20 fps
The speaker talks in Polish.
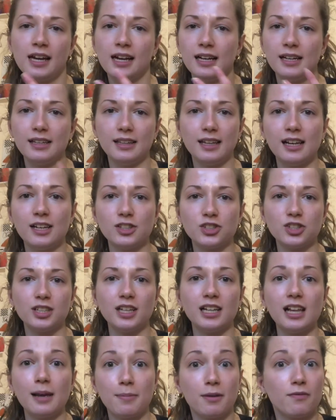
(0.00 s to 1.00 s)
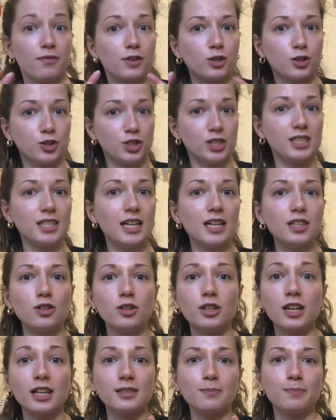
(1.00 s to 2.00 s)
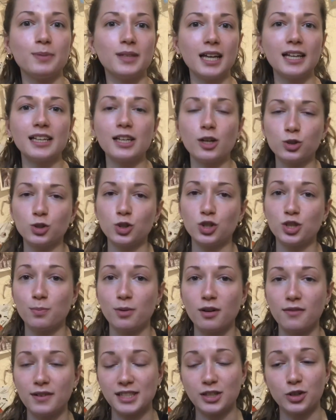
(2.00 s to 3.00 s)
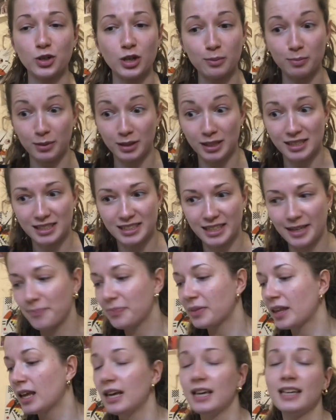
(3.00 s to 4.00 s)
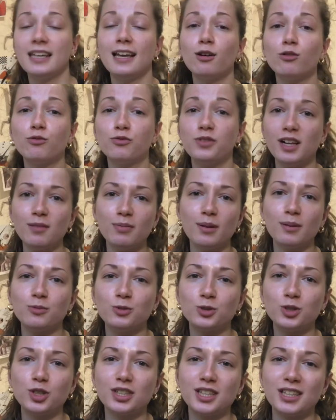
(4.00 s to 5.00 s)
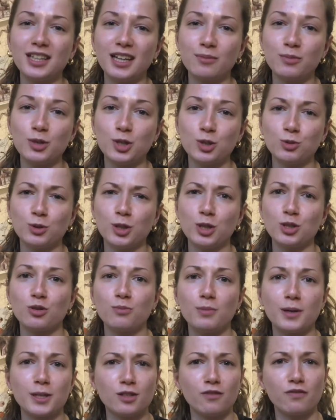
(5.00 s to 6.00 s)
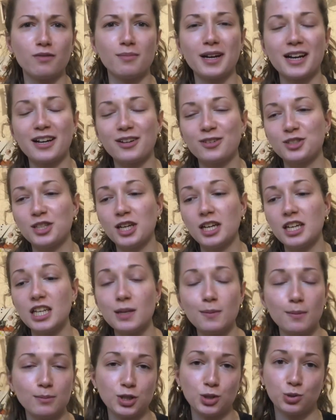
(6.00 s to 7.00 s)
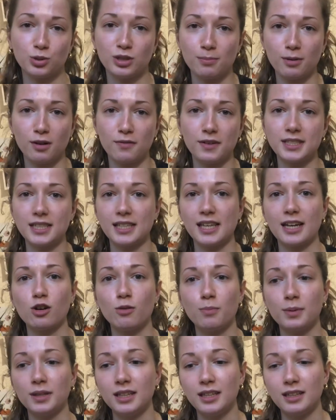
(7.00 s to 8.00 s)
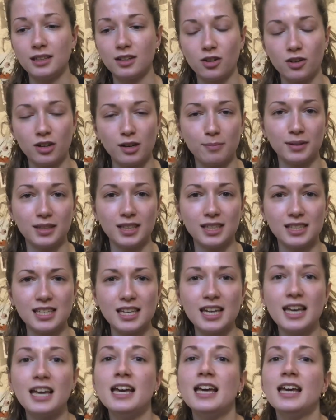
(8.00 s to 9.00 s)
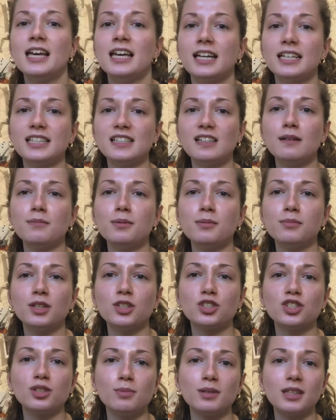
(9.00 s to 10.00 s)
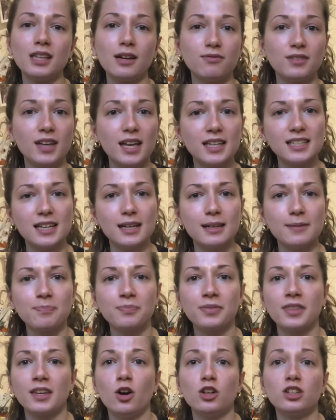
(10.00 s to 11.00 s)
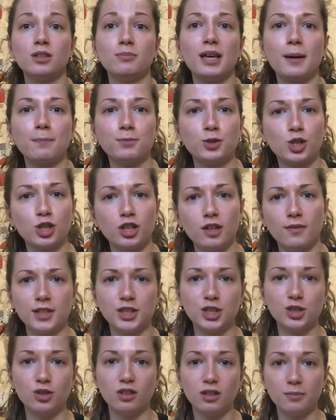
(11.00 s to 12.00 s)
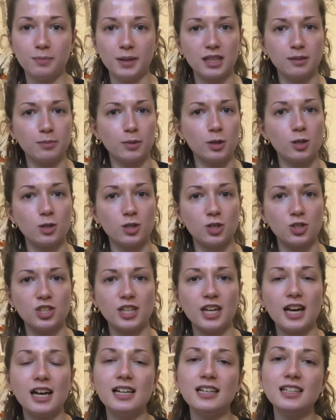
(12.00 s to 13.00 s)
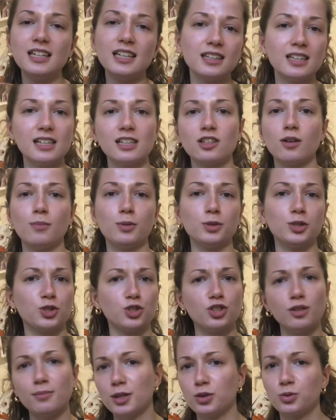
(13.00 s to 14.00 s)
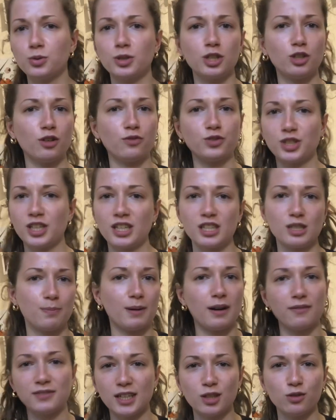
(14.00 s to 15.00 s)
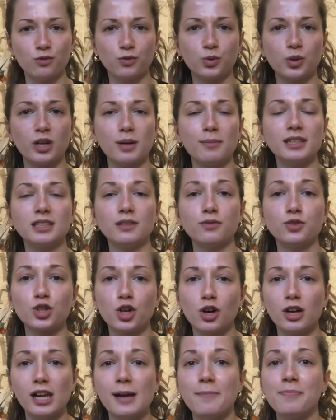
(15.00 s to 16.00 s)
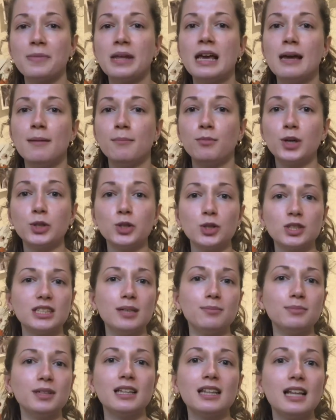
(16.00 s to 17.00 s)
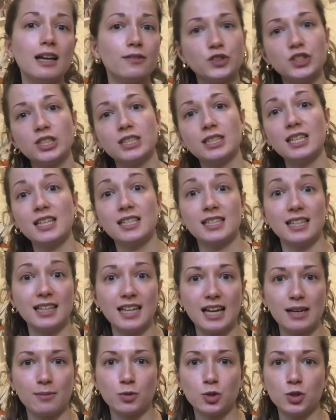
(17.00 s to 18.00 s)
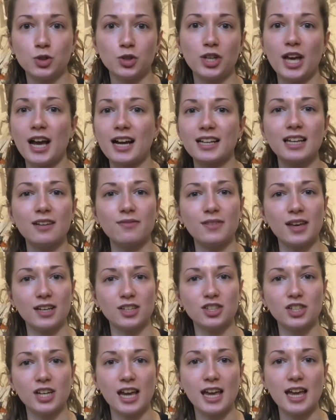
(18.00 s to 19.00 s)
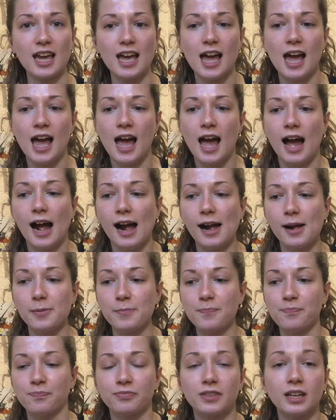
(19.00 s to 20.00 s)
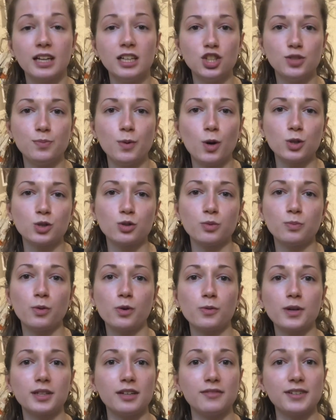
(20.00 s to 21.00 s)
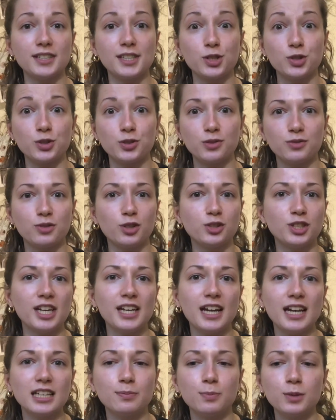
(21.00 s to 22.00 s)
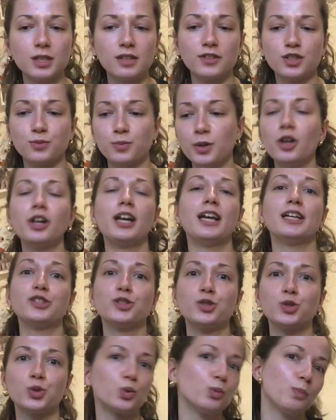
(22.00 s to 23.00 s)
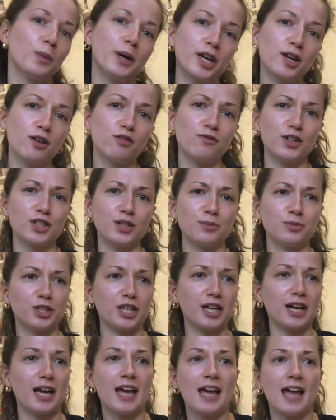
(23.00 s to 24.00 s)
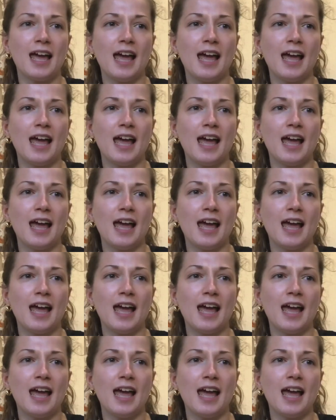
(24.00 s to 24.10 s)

E, należy najlepiej wykorzystać oraz pytania o to, czy prowadzę korepetycje. Ja uwielbiam uczyć, jednak moje studia są bardzo wymagające i nie mam czasu na prowadzenie korepetycji i chciałabym też, żeby ta wiedza o tym, jak przygotować się do olimpiady biologicznej, ale nie tylko, bo też do matury i do wszystkich sprawdzianów, które macie w szkole, była dostępna dla wszystkich za darmo, do jak największej liczby osób mogła ta wiedza docierać, ponieważ biologia jest super i uważam, że